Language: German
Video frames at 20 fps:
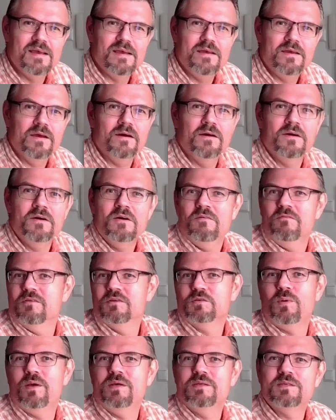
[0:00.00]
Ja, was
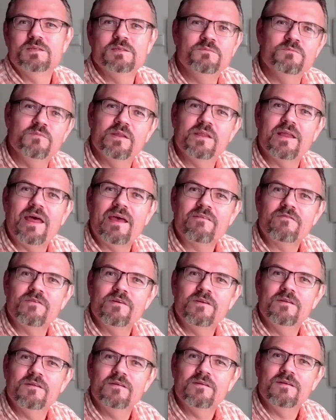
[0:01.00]
Besseres ist mir da
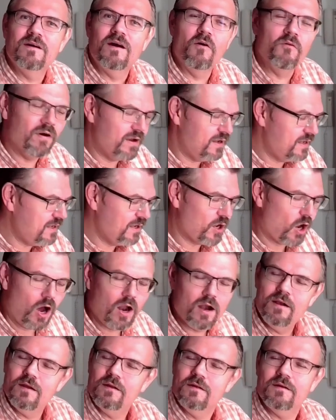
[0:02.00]
eingefallen. Aber
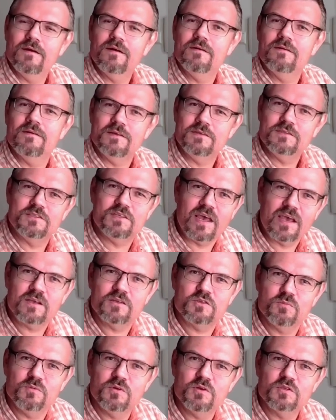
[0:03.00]
egal. Ja, es zeigt
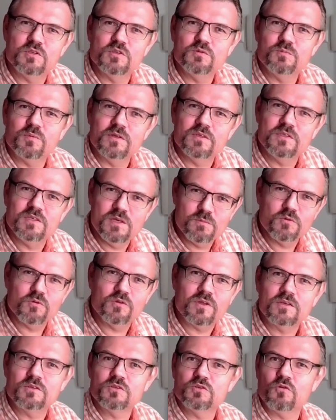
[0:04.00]
zumindest das Prinzip und
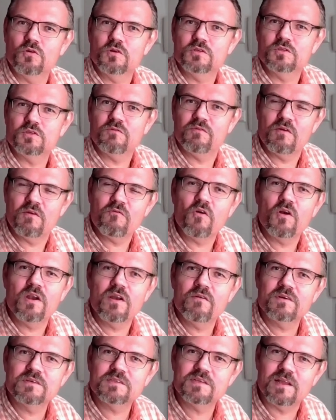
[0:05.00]
das soll es ja. Wir wollen ja
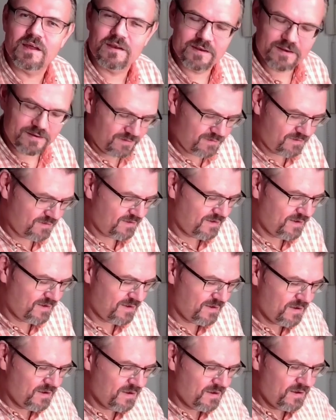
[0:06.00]
was lernen.
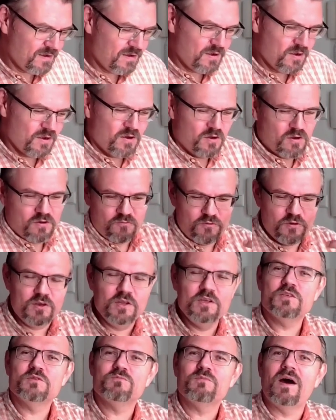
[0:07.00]
Für
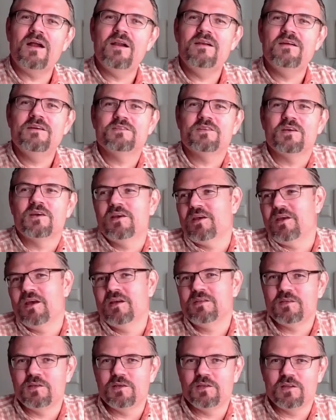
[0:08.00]
dieses Mal sage ich
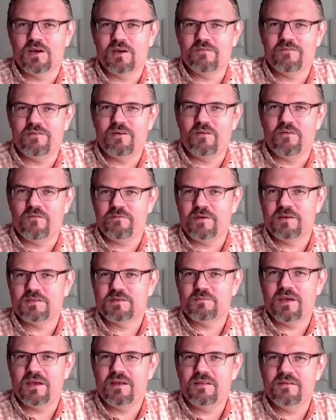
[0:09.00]
herzlichen Dank für die
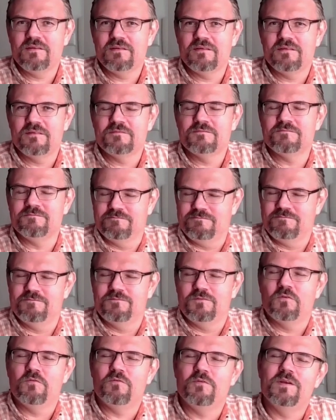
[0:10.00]
Aufmerksamkeit.
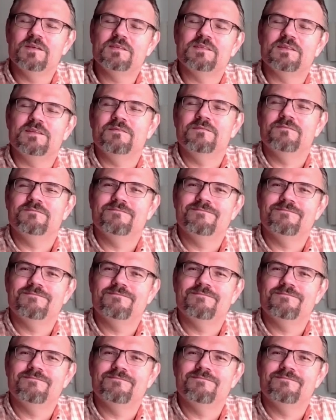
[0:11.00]
Auf Wiedersehen.